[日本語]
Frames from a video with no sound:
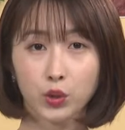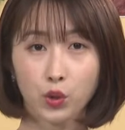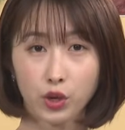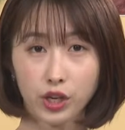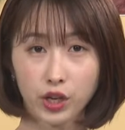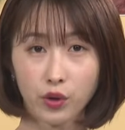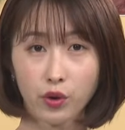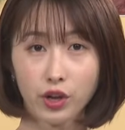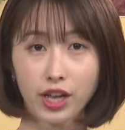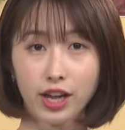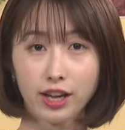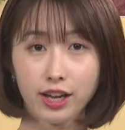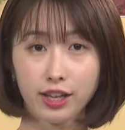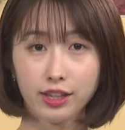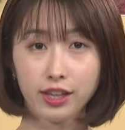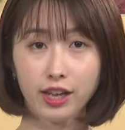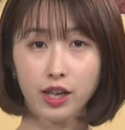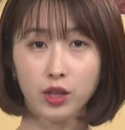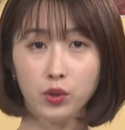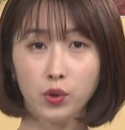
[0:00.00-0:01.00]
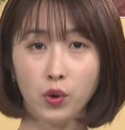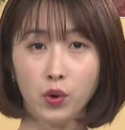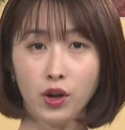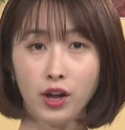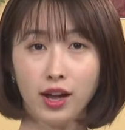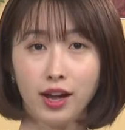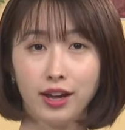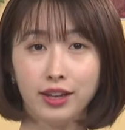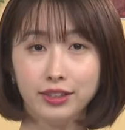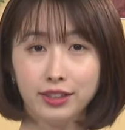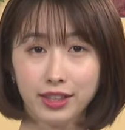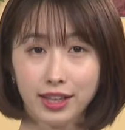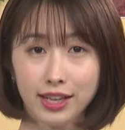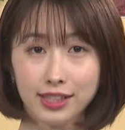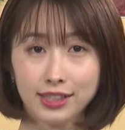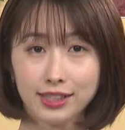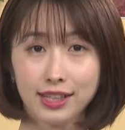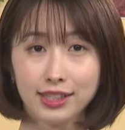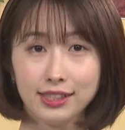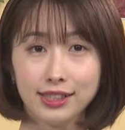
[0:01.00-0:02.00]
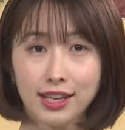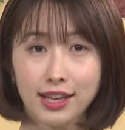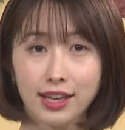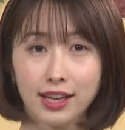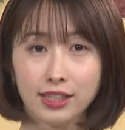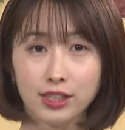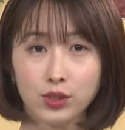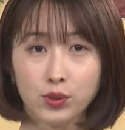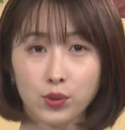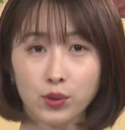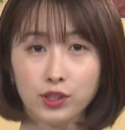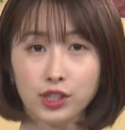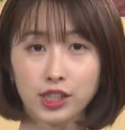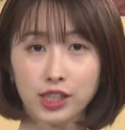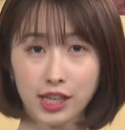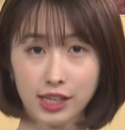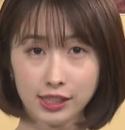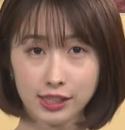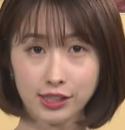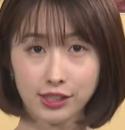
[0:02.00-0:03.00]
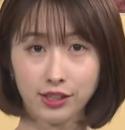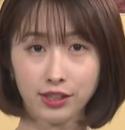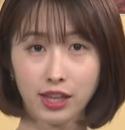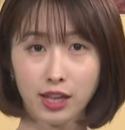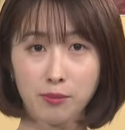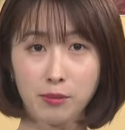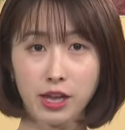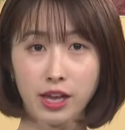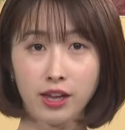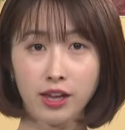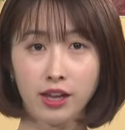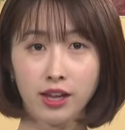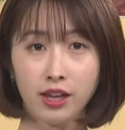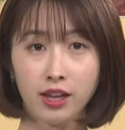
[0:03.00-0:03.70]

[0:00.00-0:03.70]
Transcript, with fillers: 人親家庭の安定した生活を支援するため